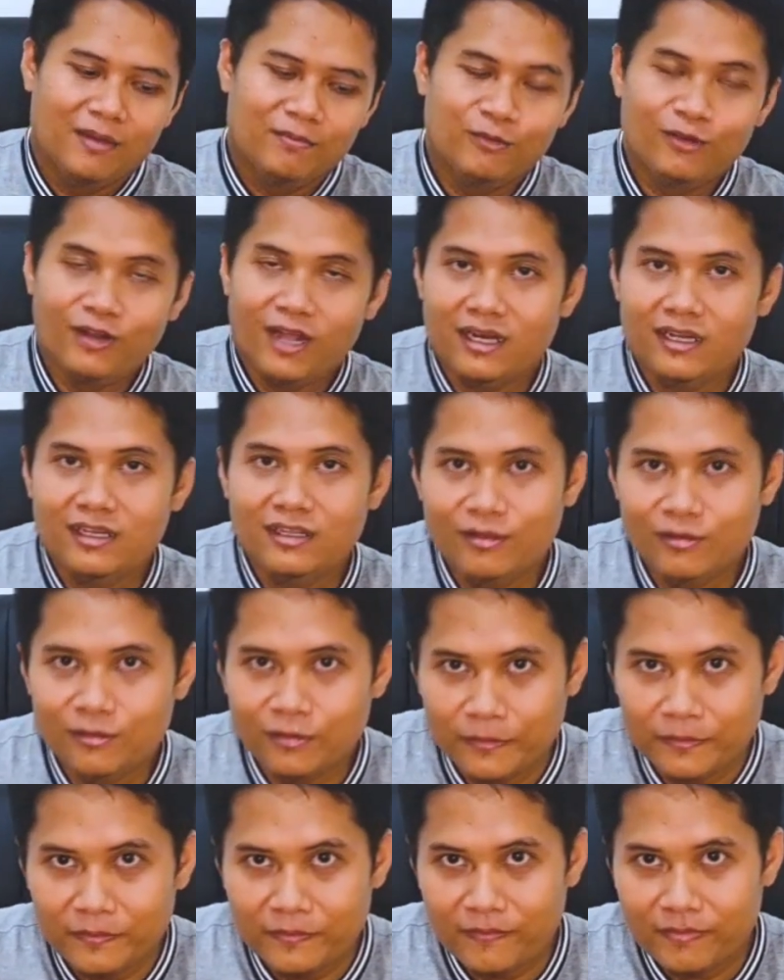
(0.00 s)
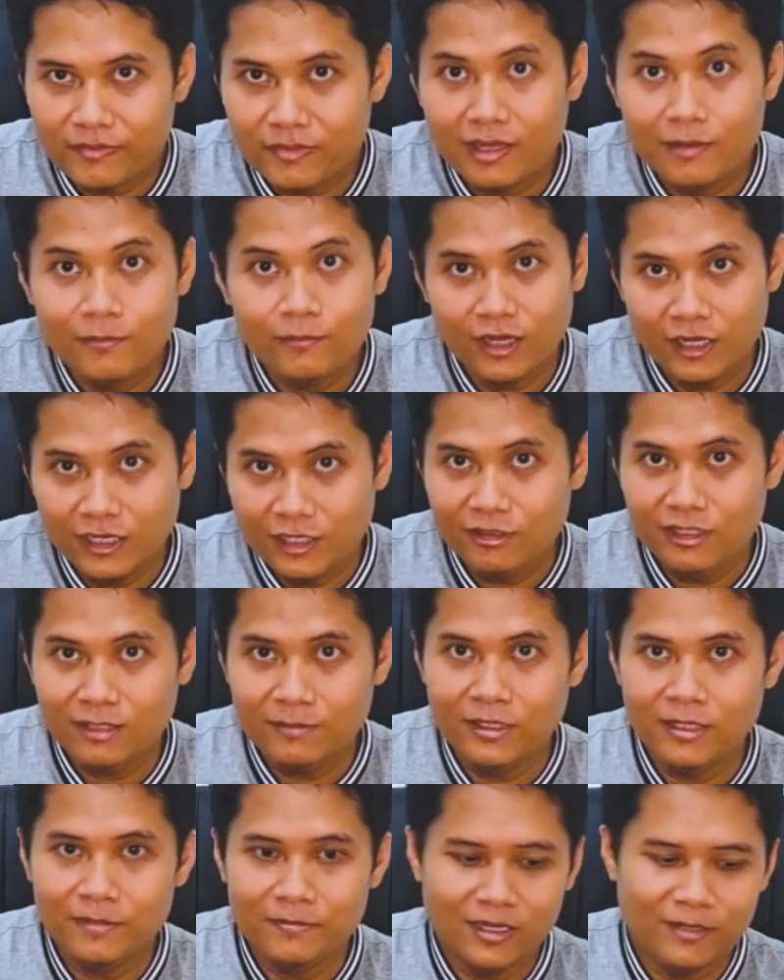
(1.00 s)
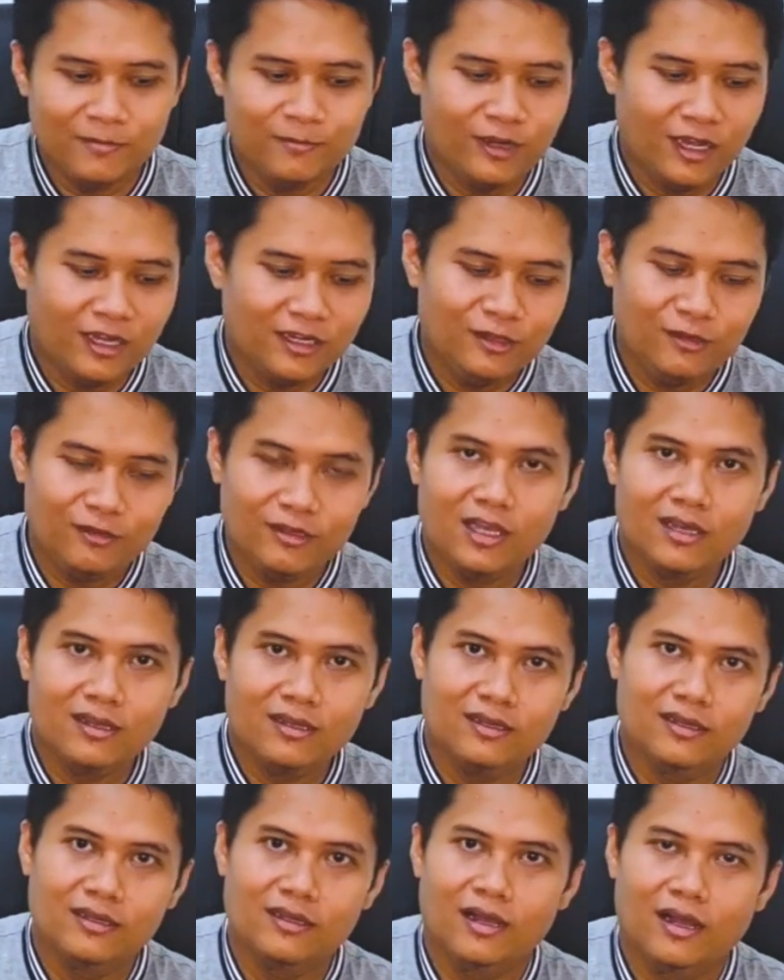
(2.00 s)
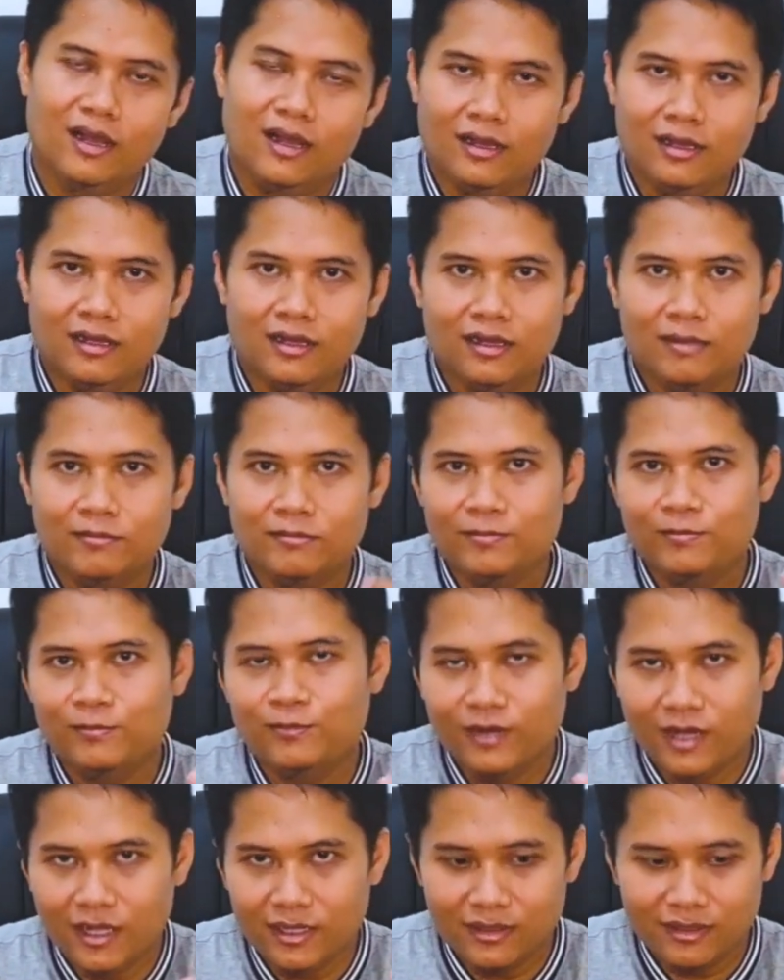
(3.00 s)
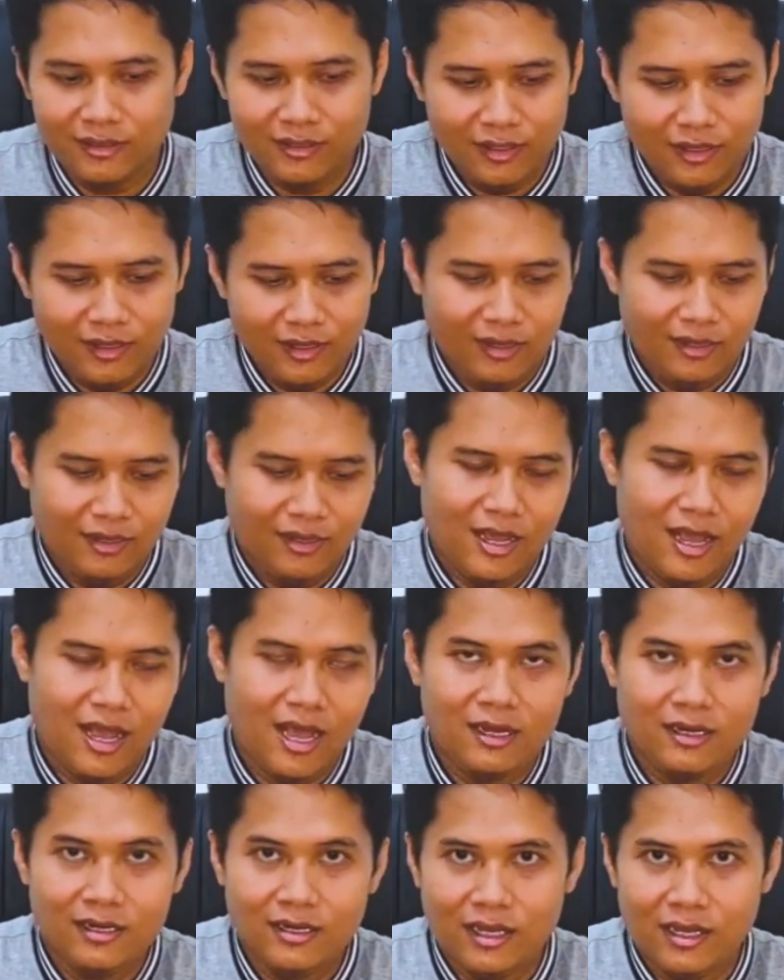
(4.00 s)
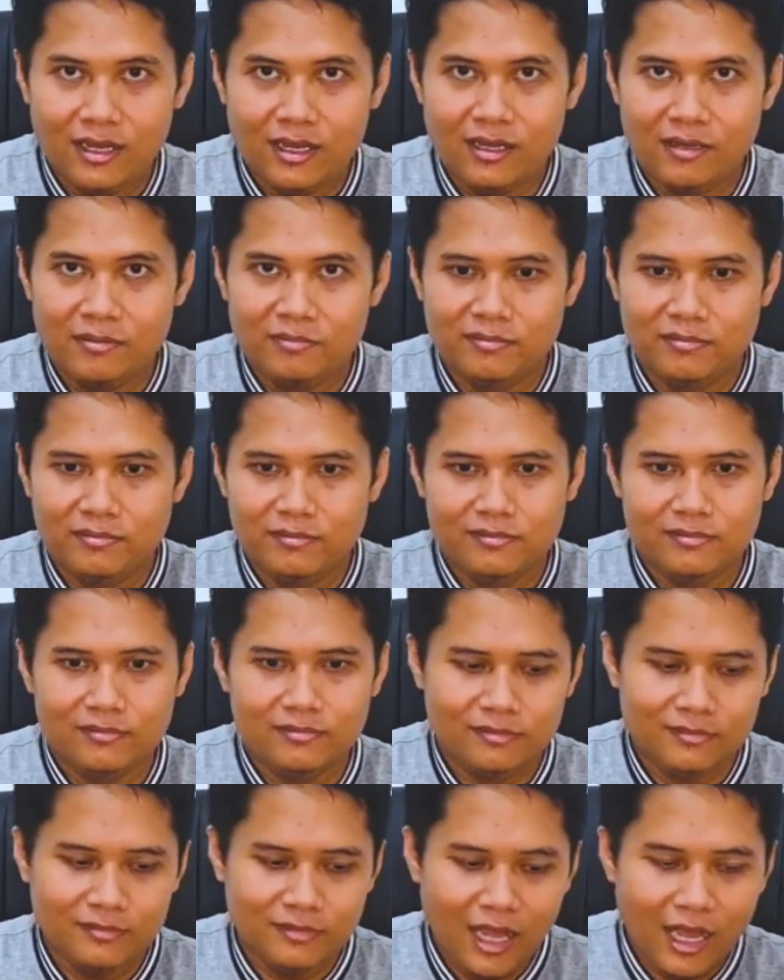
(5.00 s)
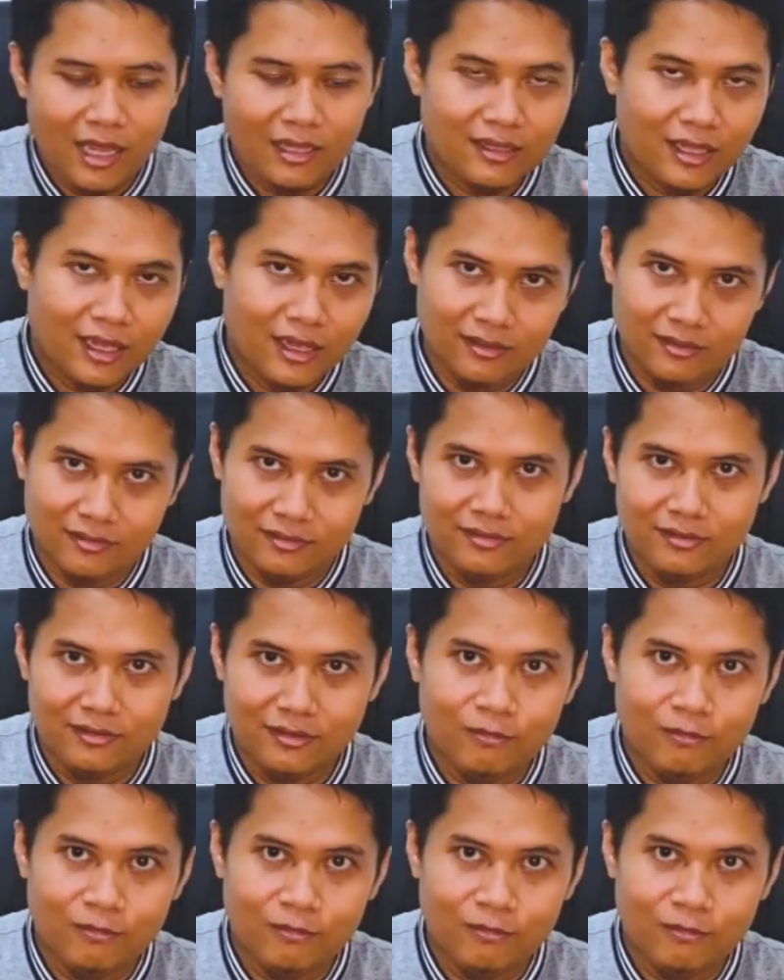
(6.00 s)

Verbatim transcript: Bukan itu, bukan itu teman-teman, bukan itu yang uh, membuat Anda datang